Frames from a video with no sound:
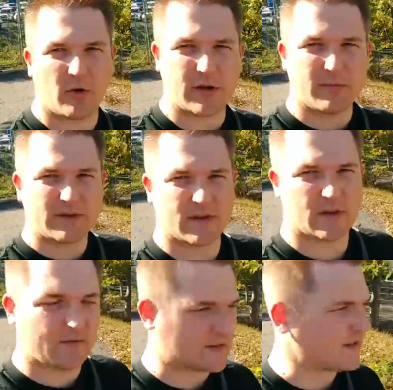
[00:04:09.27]
dauert ein
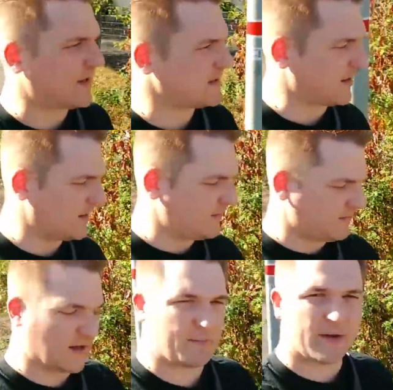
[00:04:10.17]
bisschen, wir sind gleich da.
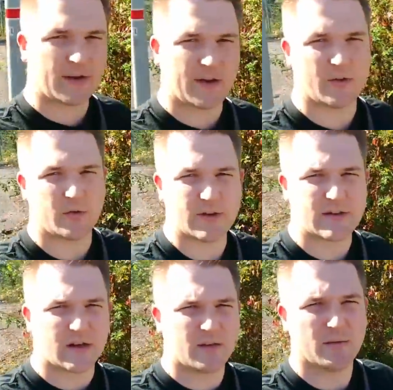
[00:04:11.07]
Wir haben eine kleine
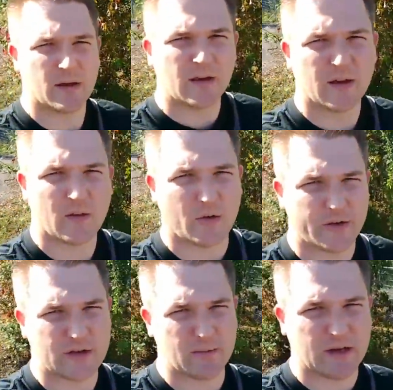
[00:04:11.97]
Odyssee,
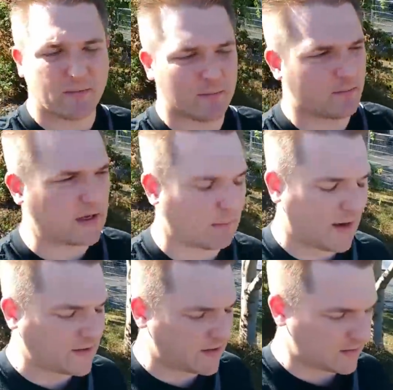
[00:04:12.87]
Odyssee mit, dem, mit der
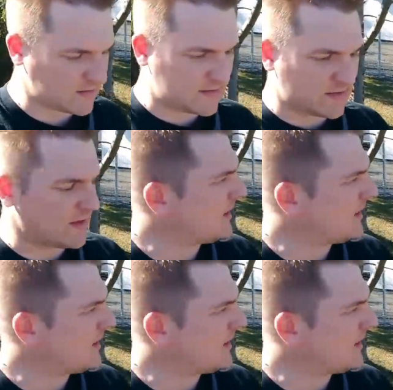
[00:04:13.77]
Bahn hinter uns.